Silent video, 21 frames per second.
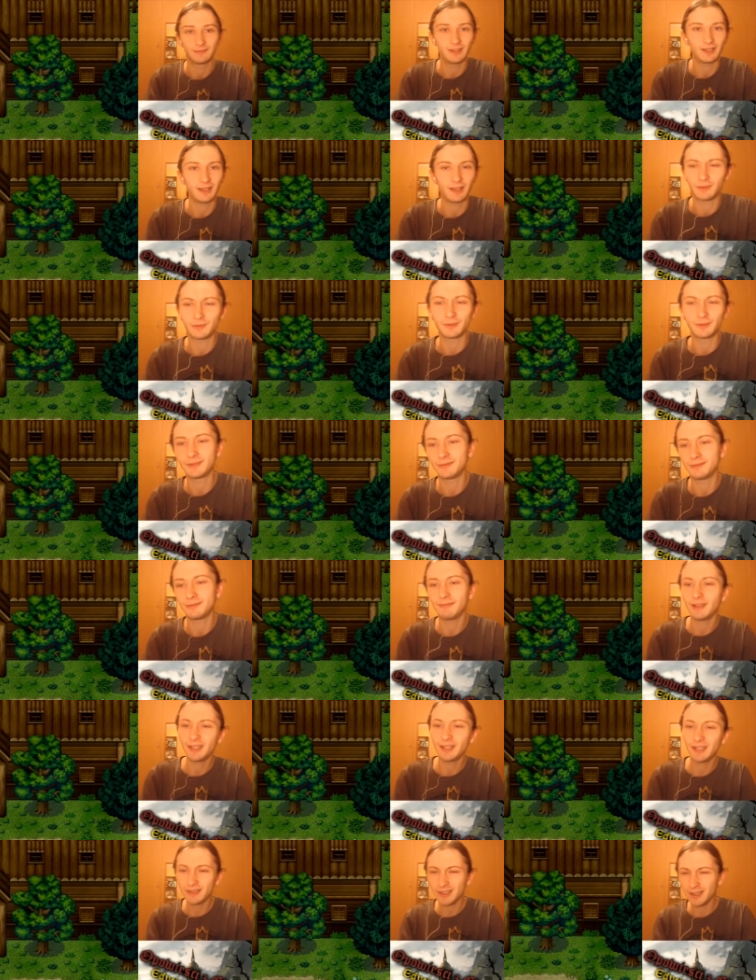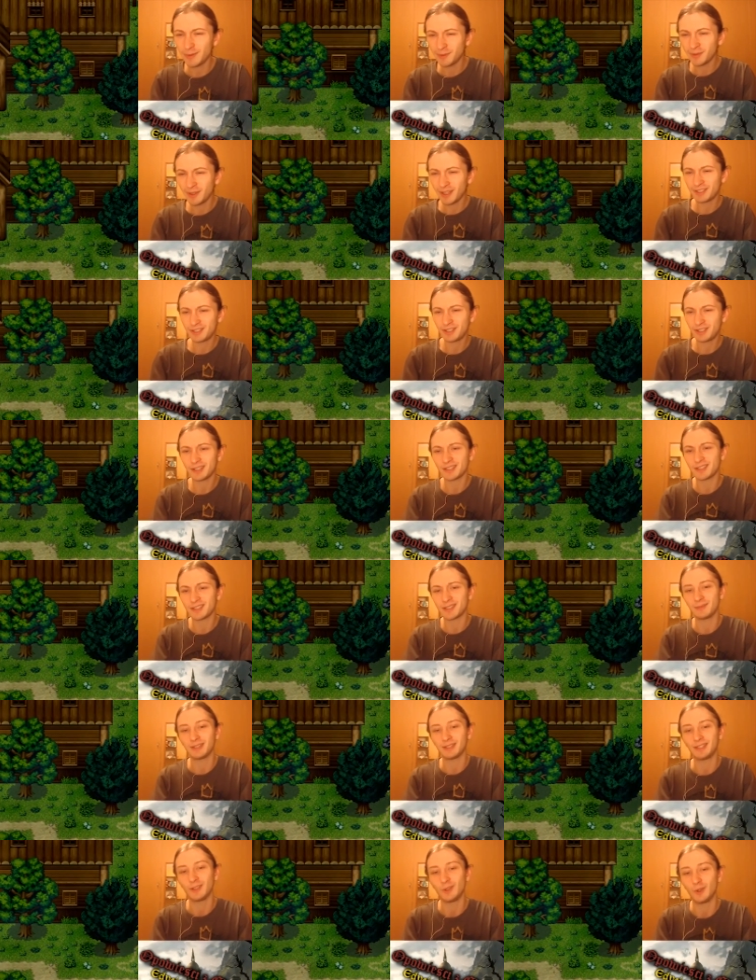Tak jakoś. E, no nie wiem nawet czy
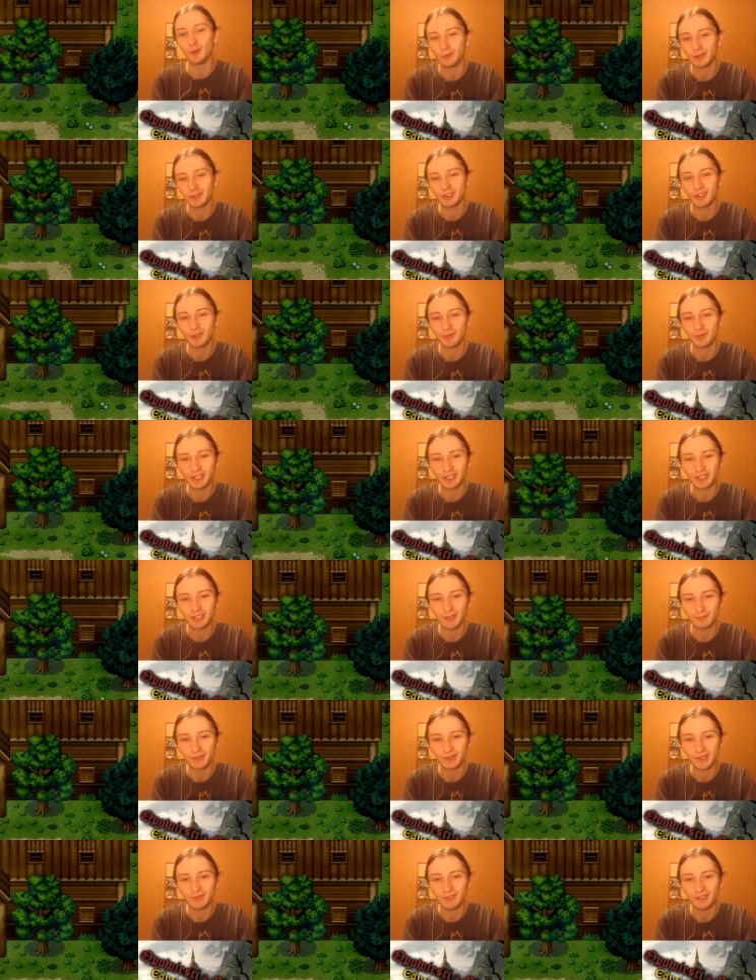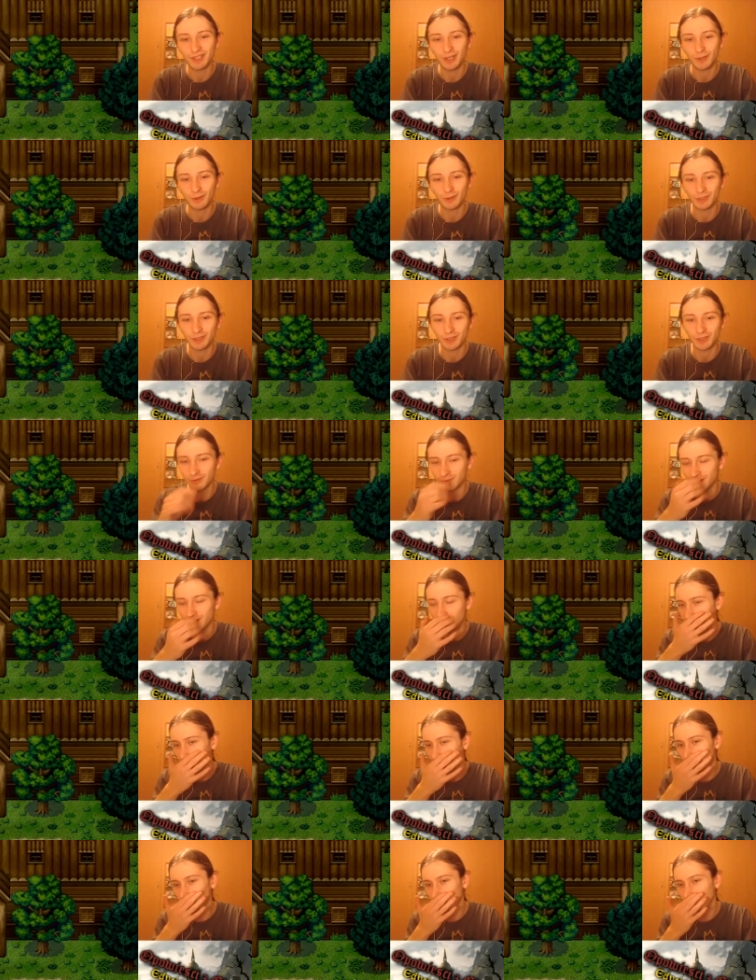jestem na tej grupie, gdzieś mi się tam przewinęło, gdzieś to
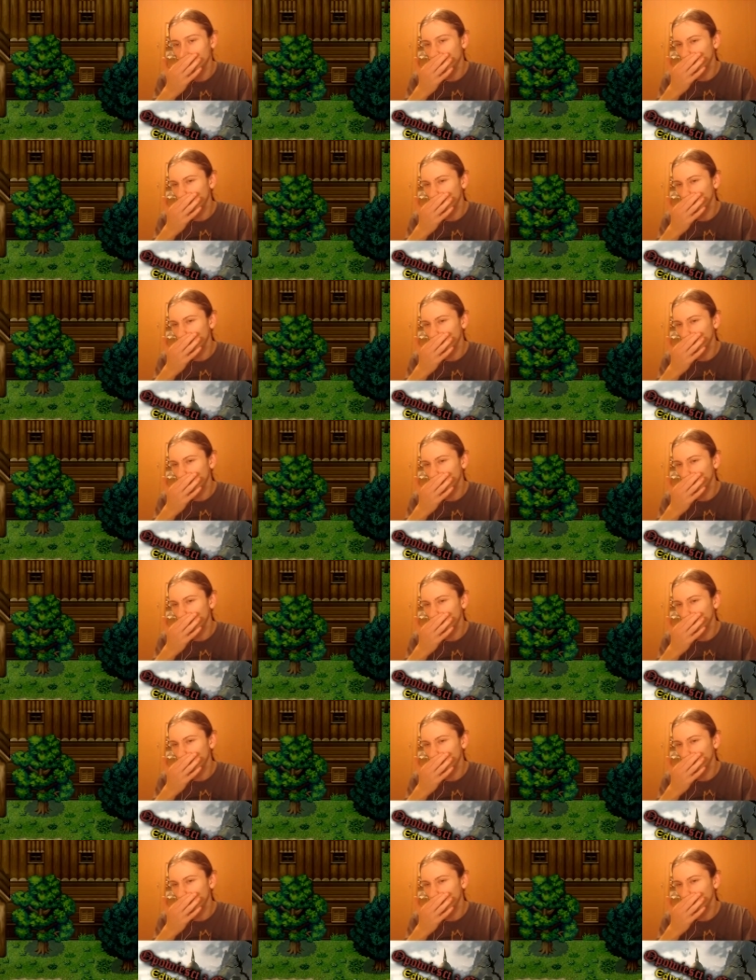widziałem.